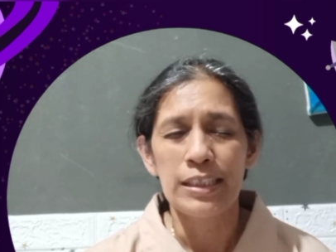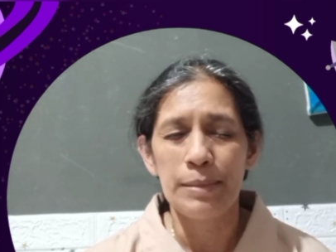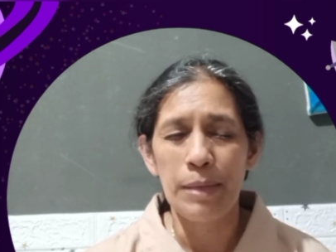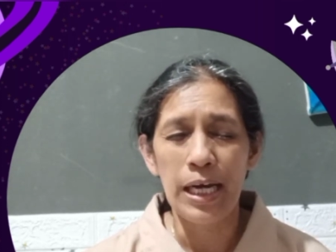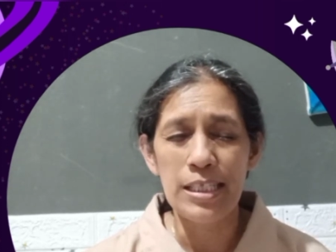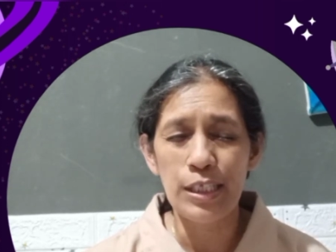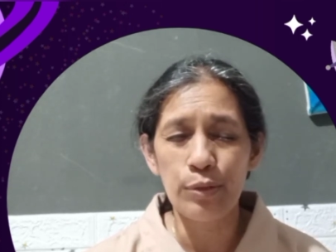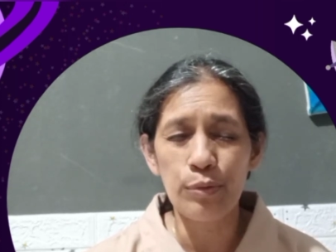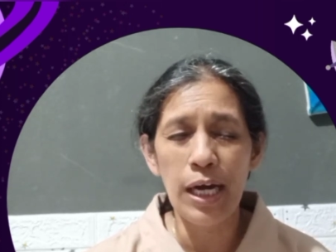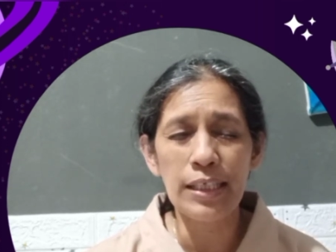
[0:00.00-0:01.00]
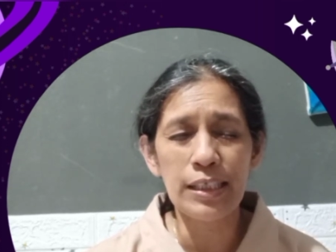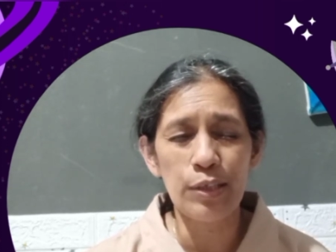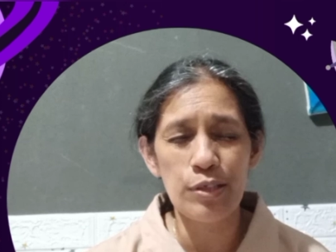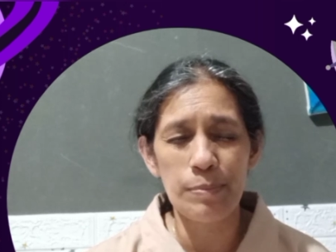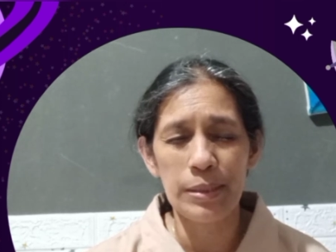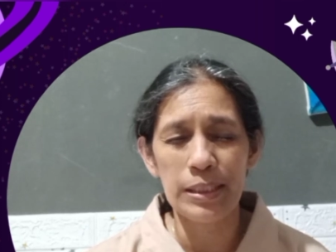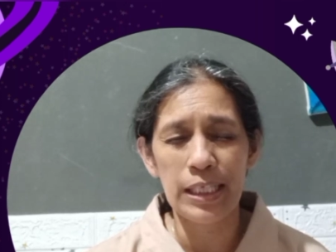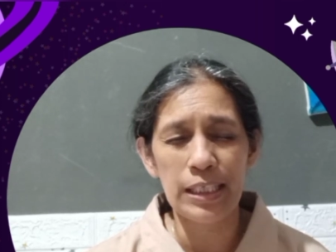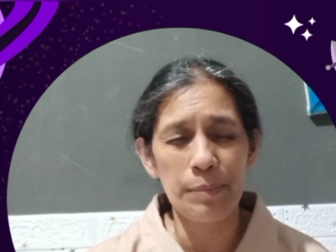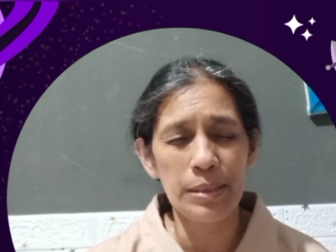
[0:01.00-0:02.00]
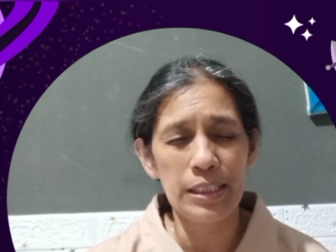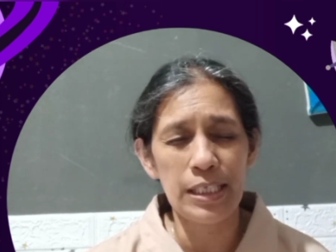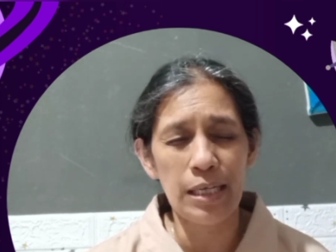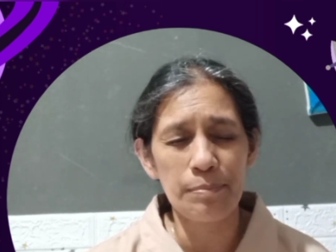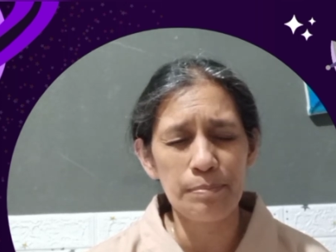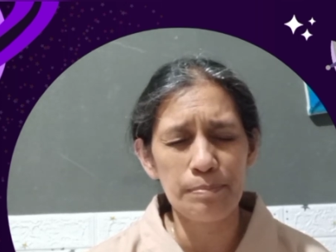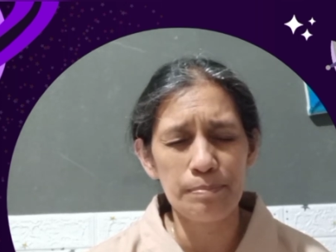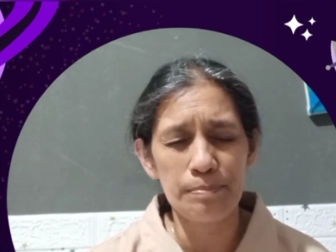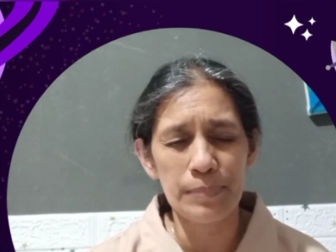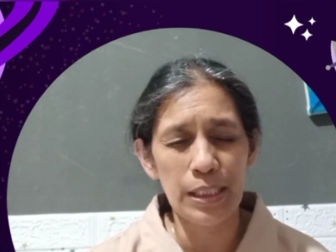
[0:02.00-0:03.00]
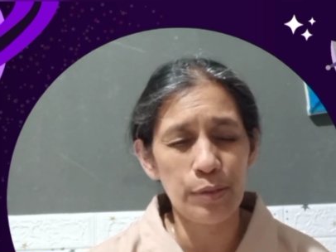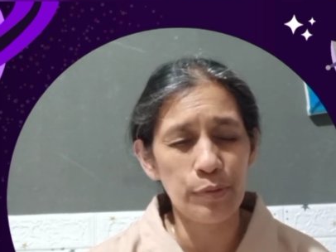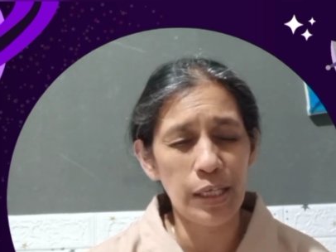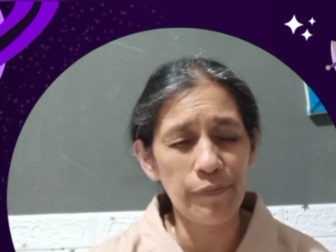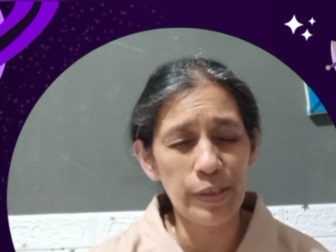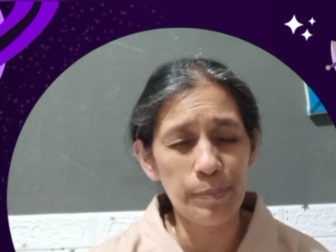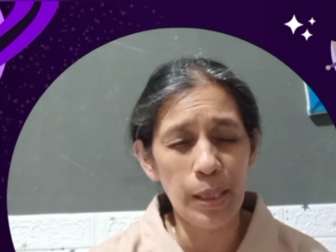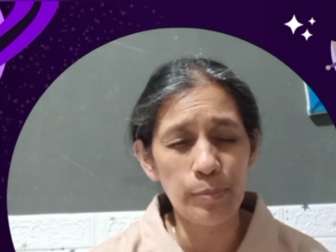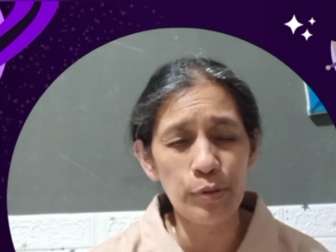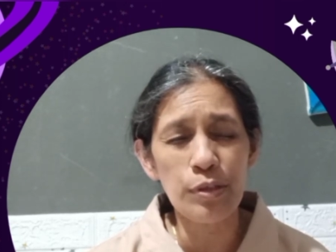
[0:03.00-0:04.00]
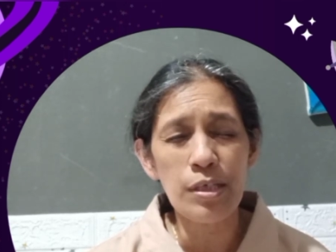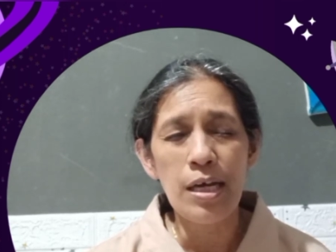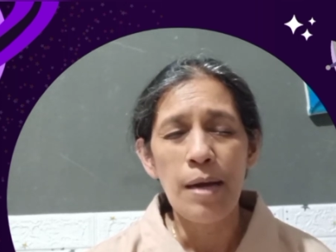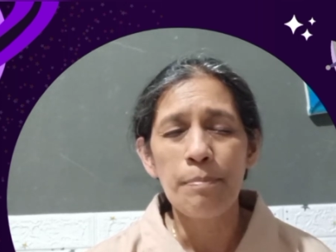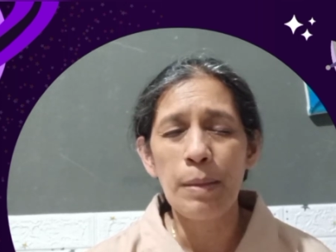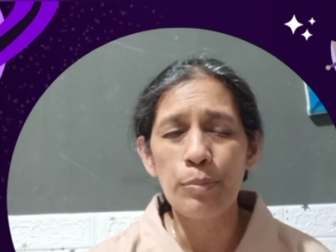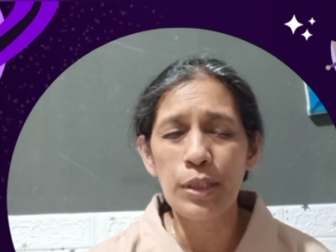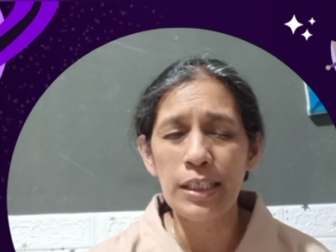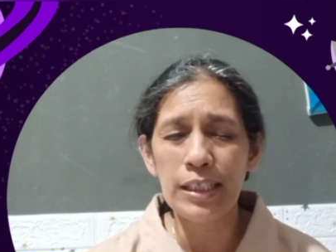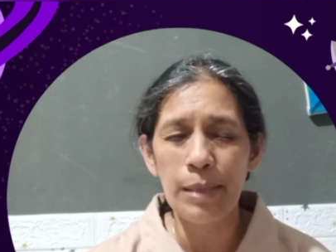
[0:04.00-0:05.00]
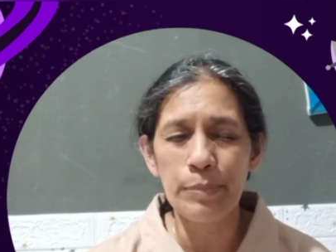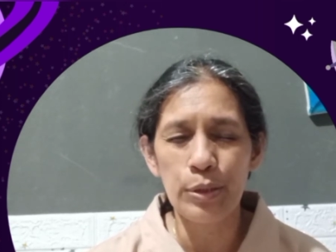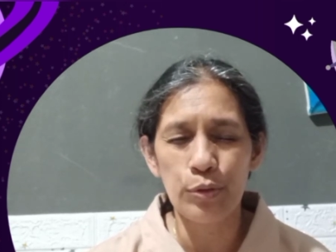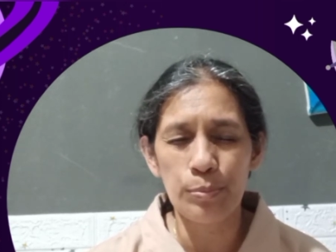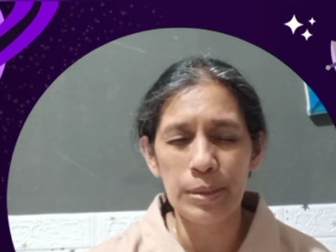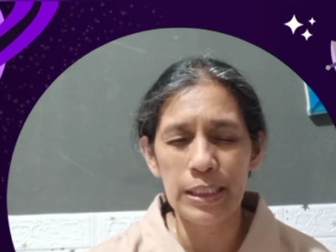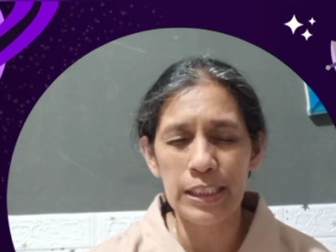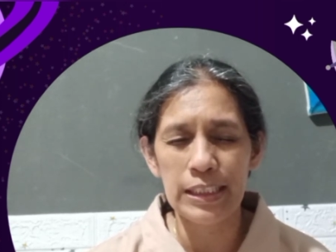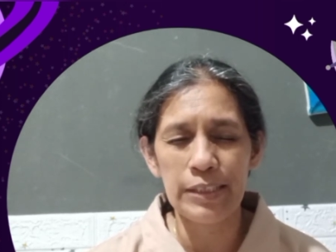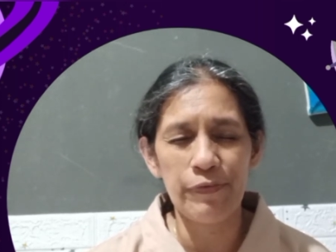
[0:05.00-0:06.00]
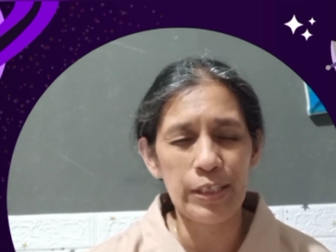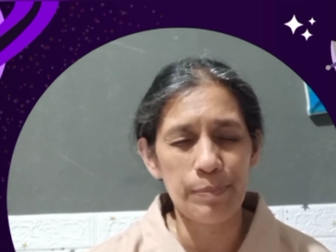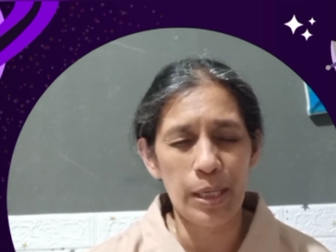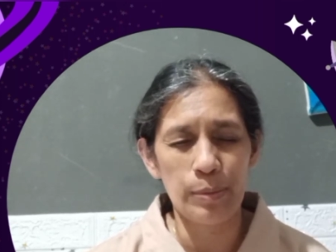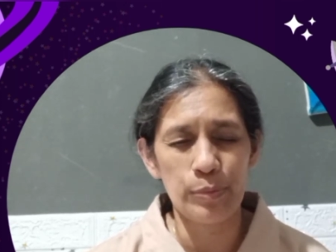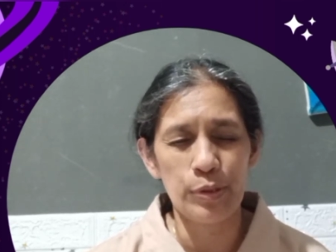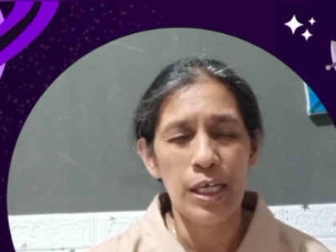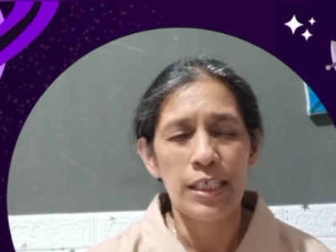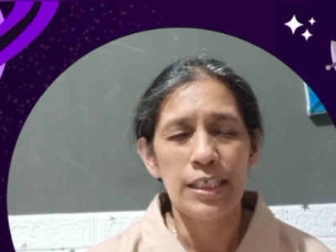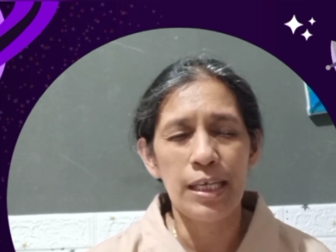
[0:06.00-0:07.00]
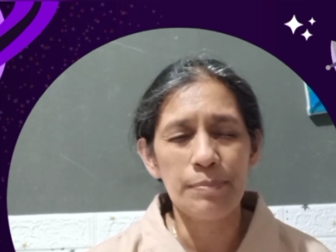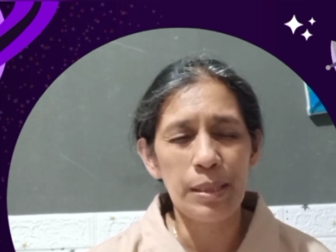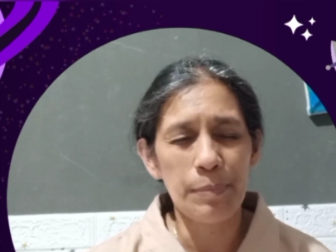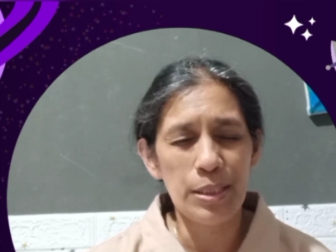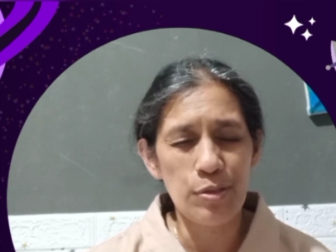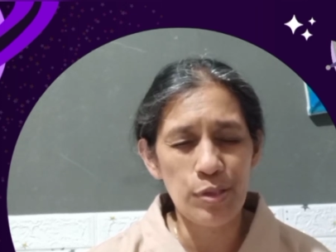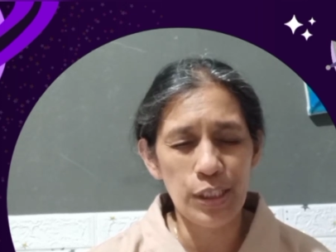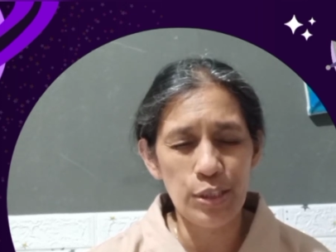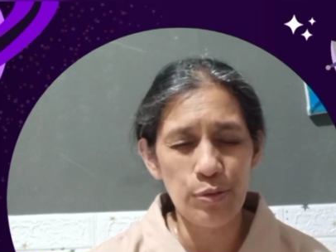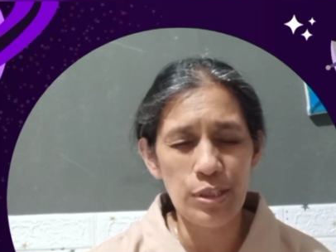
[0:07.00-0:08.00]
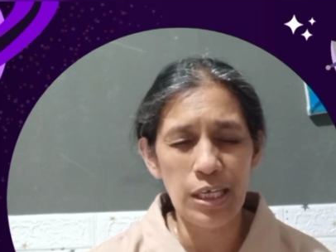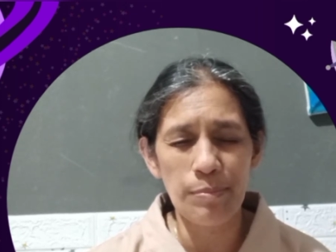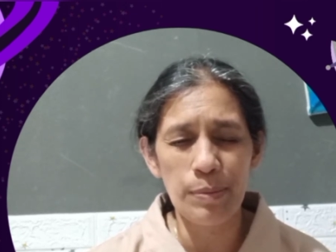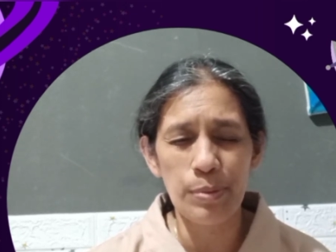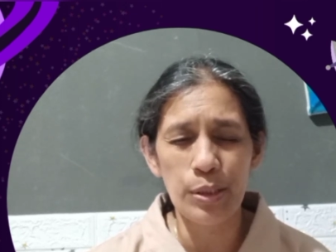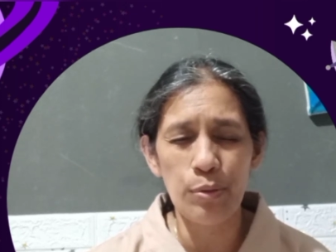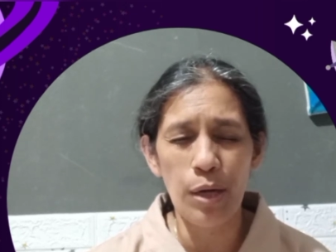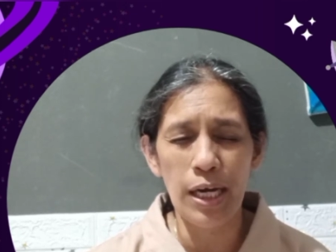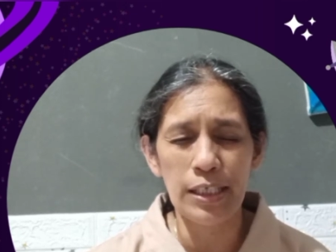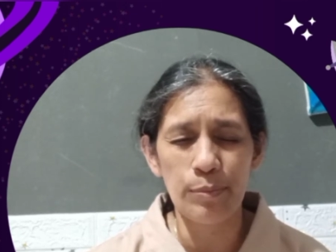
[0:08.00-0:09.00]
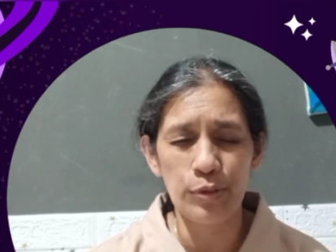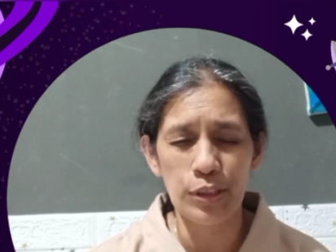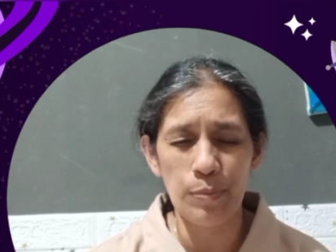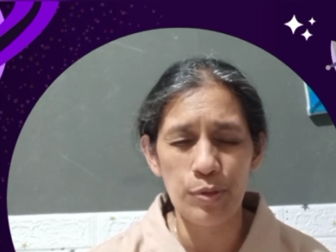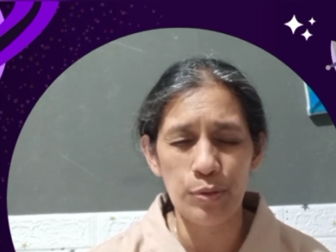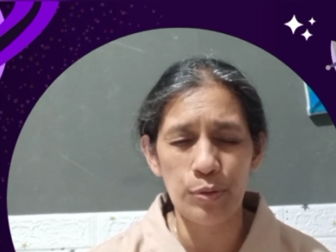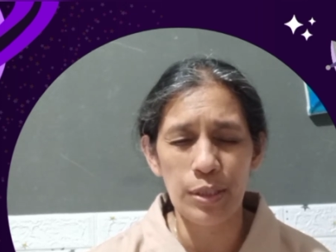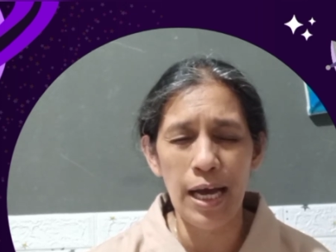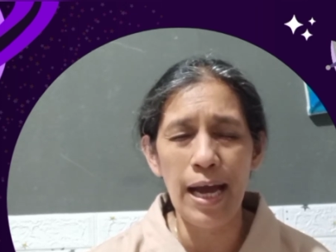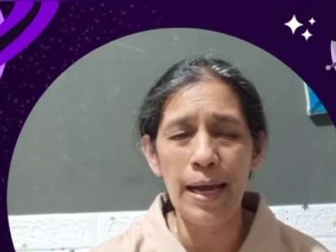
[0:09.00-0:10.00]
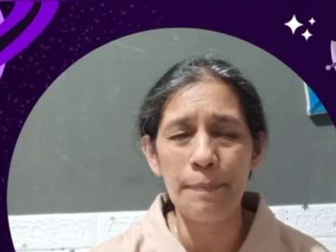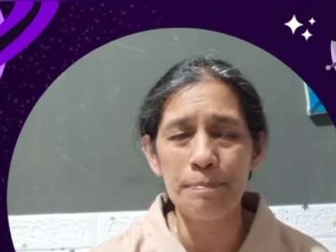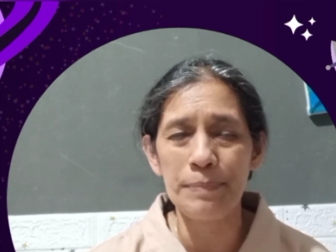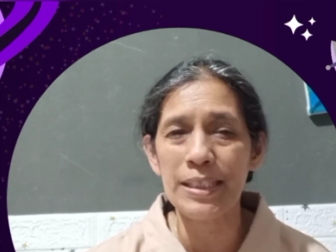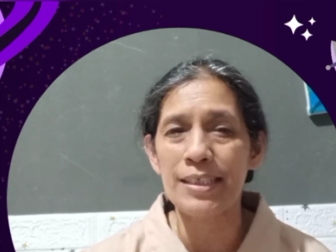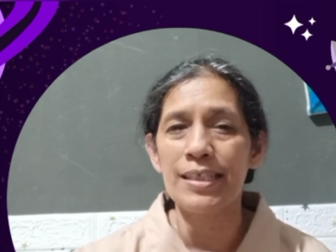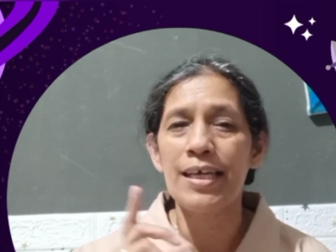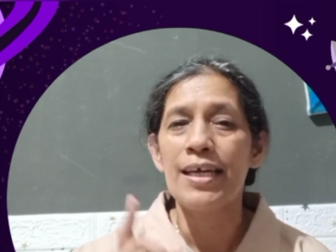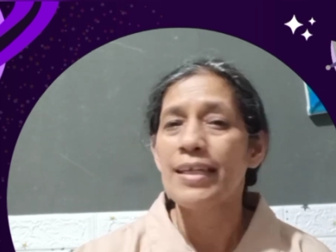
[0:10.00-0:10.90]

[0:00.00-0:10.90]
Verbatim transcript: Terima kasih Tuhan kalau sebentar kami hendak merenungkan firman-Mu, mampukan kami untuk mengerti firman-Mu. Dalam nama Yesus Kristus kami berdoa dan mengucap syukur. Amin.